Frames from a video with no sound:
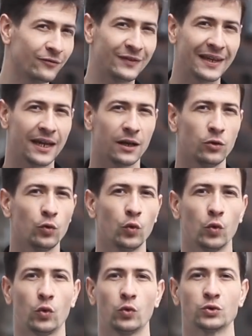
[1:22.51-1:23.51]

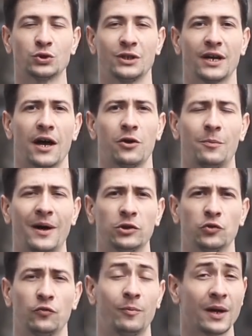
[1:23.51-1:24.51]
wielu różnych
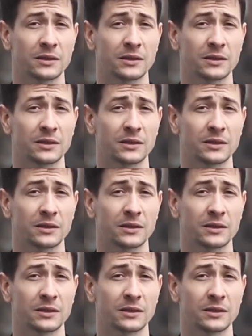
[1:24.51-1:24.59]
aromatów,